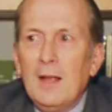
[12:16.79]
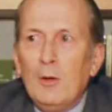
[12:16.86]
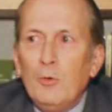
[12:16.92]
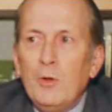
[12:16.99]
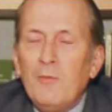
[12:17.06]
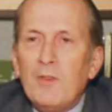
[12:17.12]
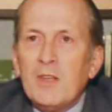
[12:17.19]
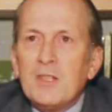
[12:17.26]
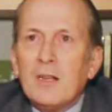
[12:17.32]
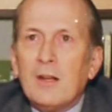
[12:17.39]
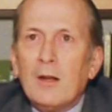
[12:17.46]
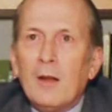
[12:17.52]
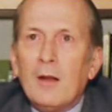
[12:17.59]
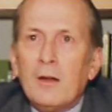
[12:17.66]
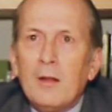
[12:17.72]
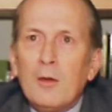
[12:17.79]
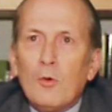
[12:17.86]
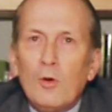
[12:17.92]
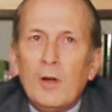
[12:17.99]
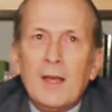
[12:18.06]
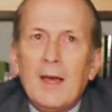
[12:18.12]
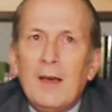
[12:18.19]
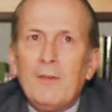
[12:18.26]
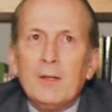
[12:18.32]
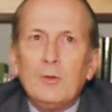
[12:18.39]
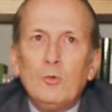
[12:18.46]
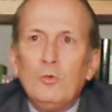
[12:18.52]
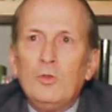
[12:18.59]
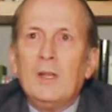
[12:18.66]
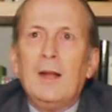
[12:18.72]
lui invece ricollegava
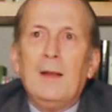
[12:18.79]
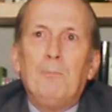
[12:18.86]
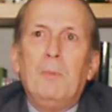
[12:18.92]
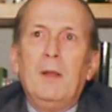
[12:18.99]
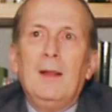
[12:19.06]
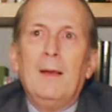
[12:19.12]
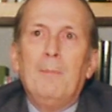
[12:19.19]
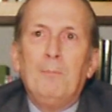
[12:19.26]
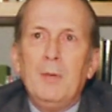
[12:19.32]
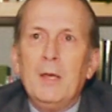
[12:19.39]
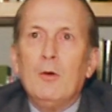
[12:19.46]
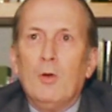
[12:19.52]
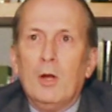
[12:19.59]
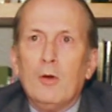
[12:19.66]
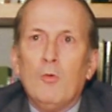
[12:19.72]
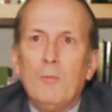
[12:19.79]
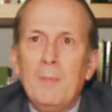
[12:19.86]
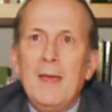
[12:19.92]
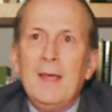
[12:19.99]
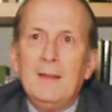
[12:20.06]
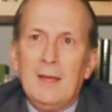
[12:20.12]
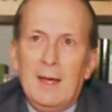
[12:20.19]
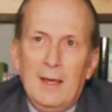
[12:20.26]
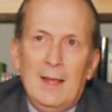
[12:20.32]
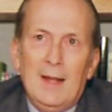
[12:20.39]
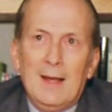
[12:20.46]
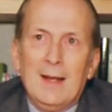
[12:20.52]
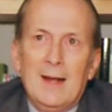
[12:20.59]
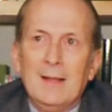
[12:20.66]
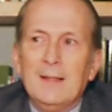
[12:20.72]
tutta la, la, piccola commedia e
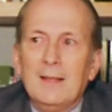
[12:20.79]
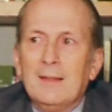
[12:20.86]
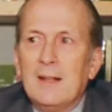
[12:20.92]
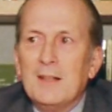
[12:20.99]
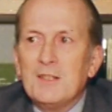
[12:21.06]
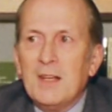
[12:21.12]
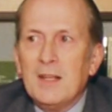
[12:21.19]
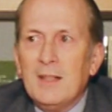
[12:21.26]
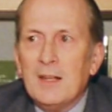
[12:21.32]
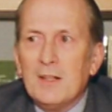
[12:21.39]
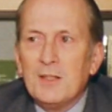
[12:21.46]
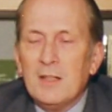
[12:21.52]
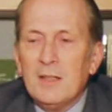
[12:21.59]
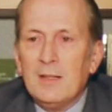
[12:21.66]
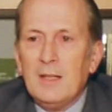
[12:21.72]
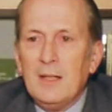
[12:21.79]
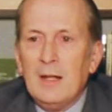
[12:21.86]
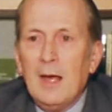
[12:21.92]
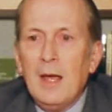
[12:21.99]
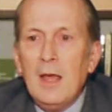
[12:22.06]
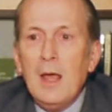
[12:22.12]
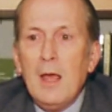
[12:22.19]
la grande tragedia argentina.